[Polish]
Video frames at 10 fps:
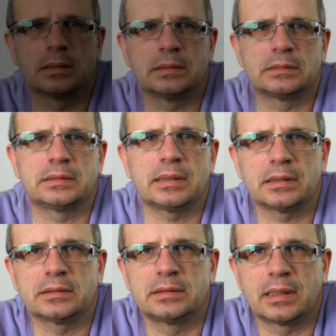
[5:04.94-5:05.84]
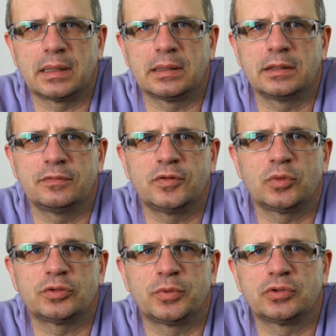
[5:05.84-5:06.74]
Zaraz dalej w tym
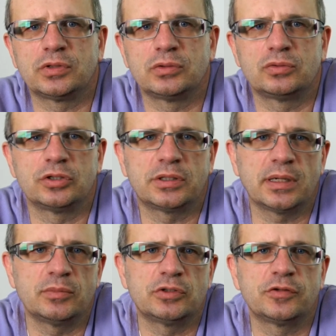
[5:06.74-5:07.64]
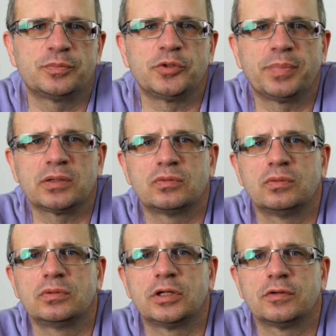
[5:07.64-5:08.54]
rozporządzeniu czytamy, że w
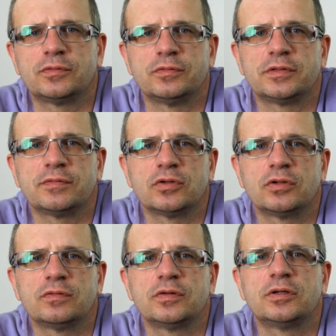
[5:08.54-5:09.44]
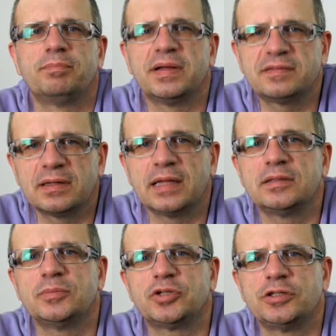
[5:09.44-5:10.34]
przypadku kierowców zawodowych
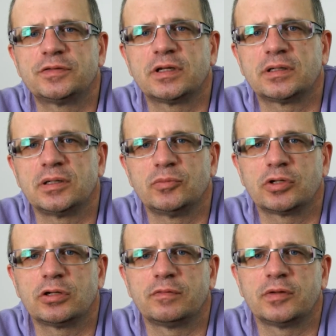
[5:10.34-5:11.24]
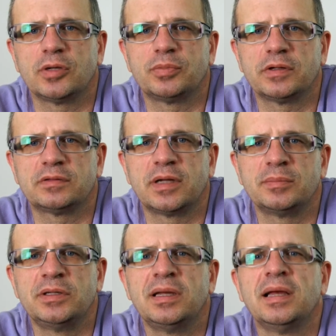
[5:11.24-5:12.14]
bezwzględnym przeciwwskazaniem do kierowania
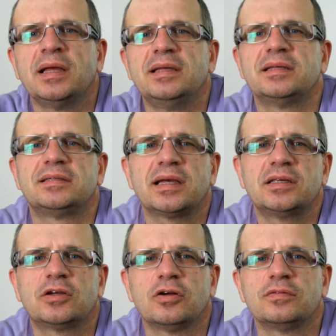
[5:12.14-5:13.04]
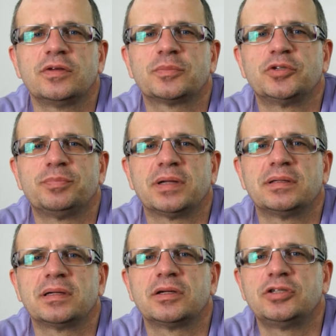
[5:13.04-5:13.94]
pojazdami jest jakikolwiek
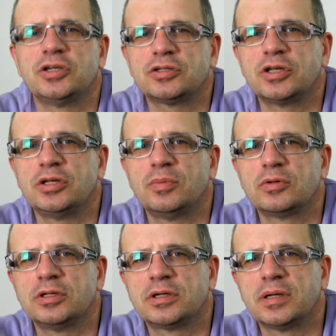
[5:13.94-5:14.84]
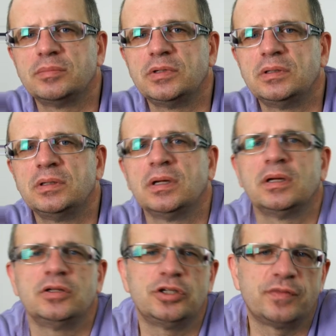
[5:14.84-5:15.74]
przypadek ciężkiej hipoglikemii,
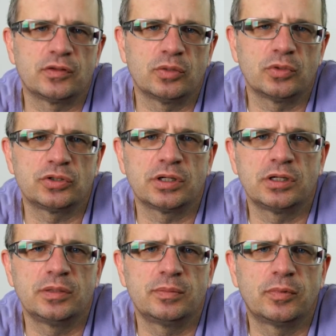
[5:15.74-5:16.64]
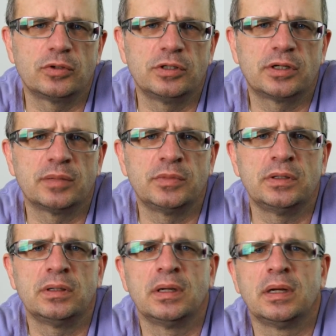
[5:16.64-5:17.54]
nieświadomość tej hipoglikemii